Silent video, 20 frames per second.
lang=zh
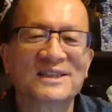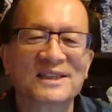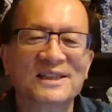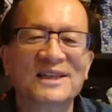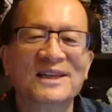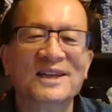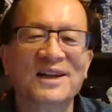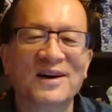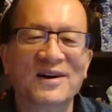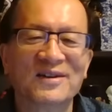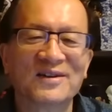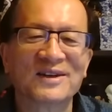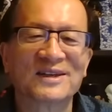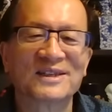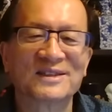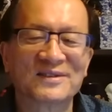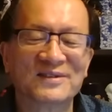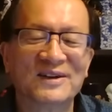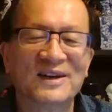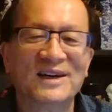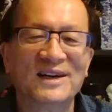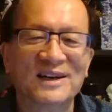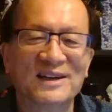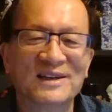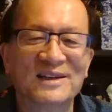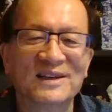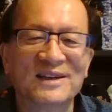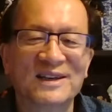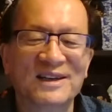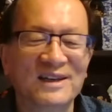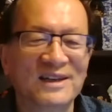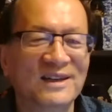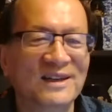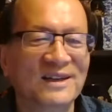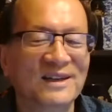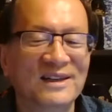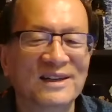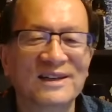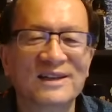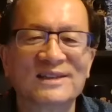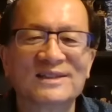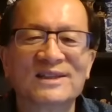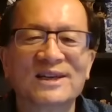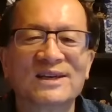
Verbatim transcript: 石你老了是吧？